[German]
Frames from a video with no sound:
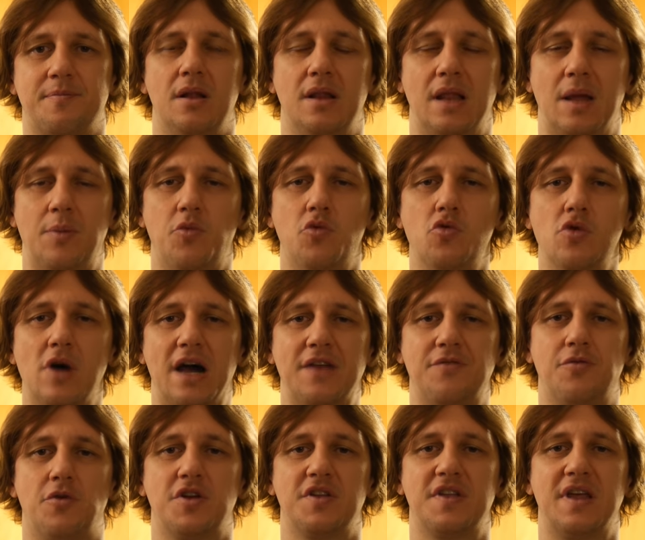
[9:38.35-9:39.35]
Labrou
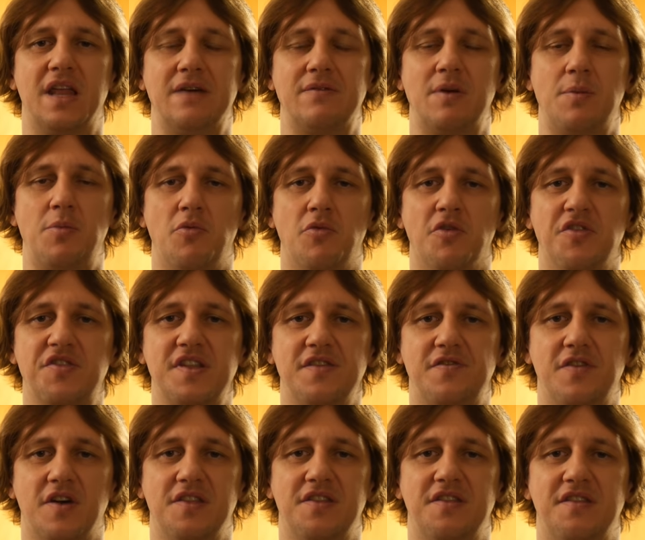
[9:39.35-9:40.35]
antwortet dann aber bewusst
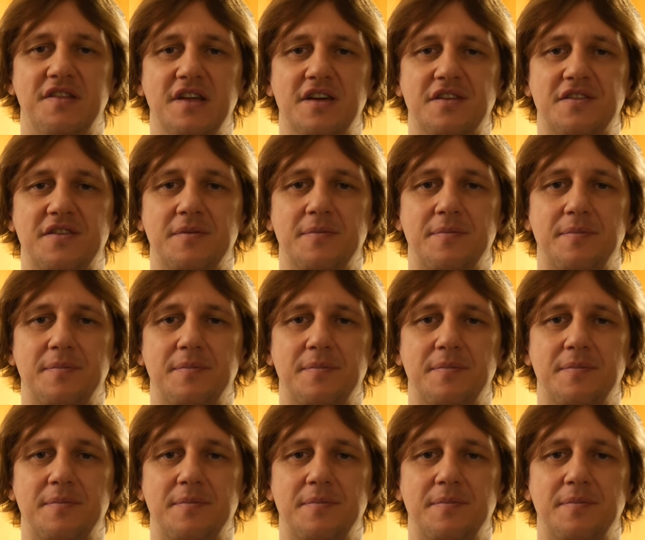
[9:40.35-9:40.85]
differenziert.